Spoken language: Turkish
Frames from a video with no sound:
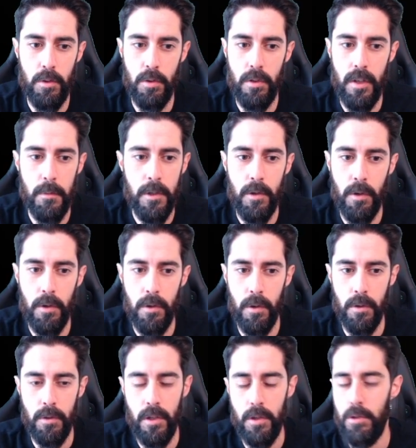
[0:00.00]
türde bir oyun
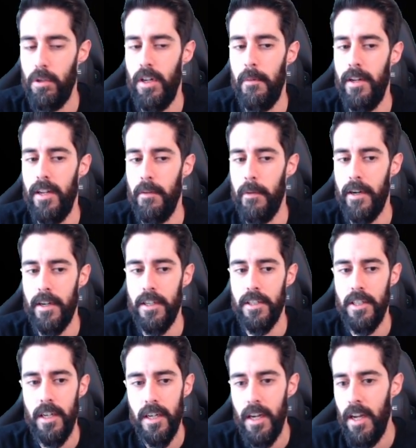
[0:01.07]
olduğunu da söylemeliyim
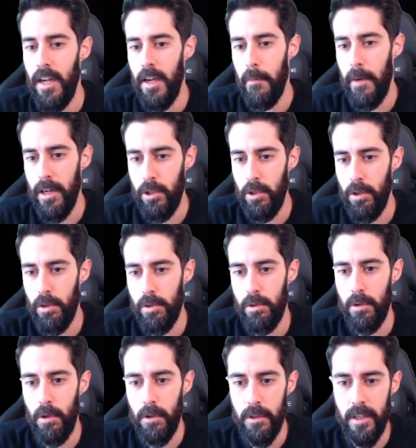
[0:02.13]
arkadaşlar. Başlıyoruz.
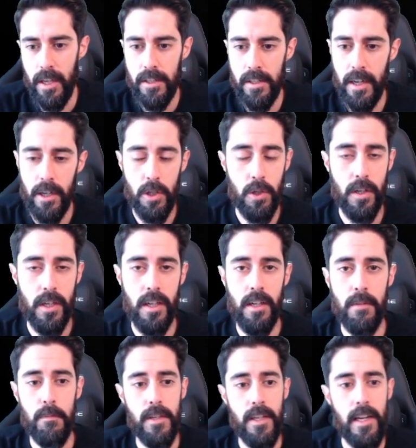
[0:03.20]
Salt and
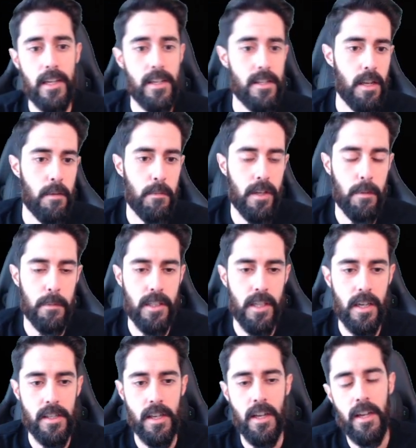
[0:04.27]
Sanctuary'nin ilk izlenimini
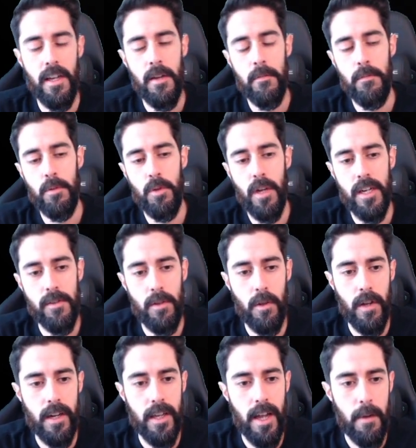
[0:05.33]
yapacağız. Bu tarz
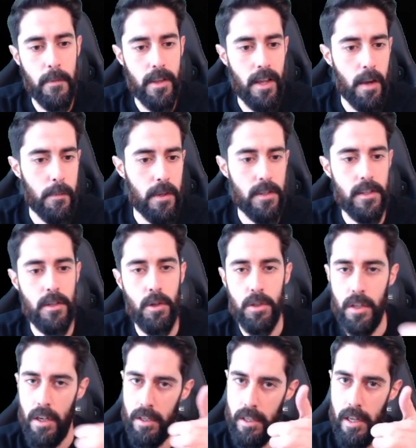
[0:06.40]
videolar gelmeye devam etsin
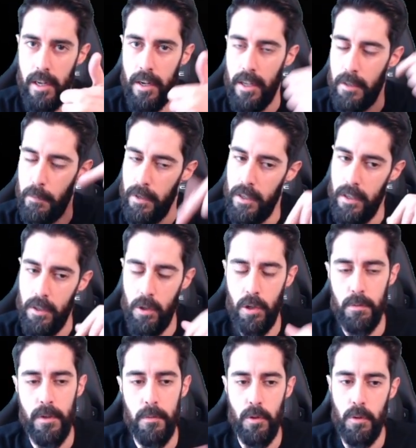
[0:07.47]
diyorsanız like atmayı,
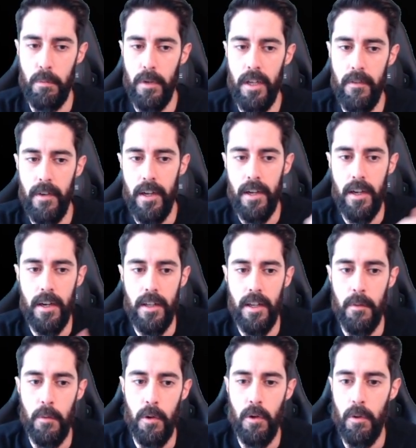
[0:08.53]
yorumda bulunmayı ve kanala
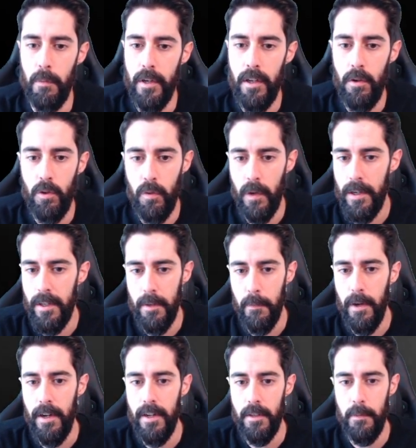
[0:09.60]
abone olmayı lütfen
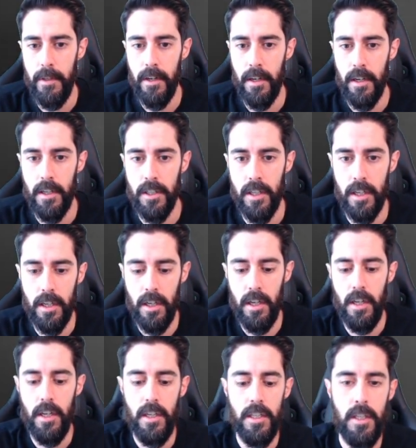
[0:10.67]
ihmal etmeyin arkadaşlar.
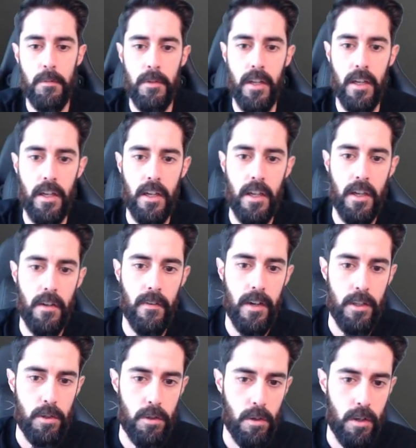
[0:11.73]
Şimdi
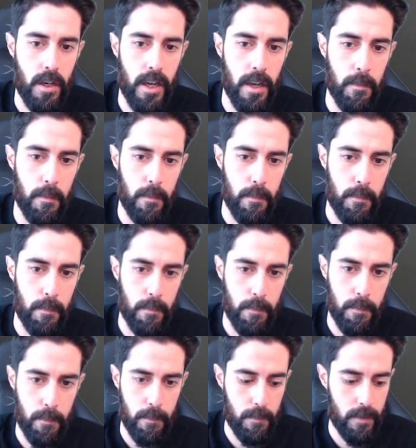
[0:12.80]
what's your name?
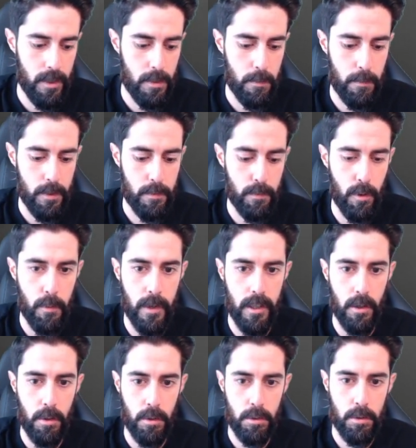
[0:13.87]
İsmimiz Bomada
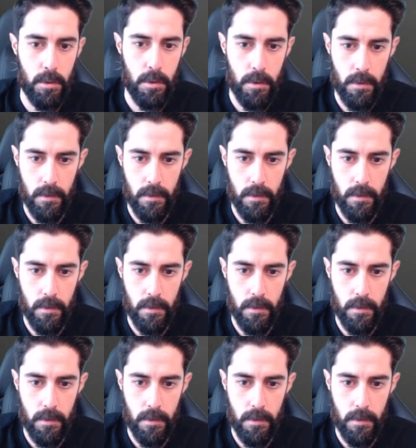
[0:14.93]
olsun.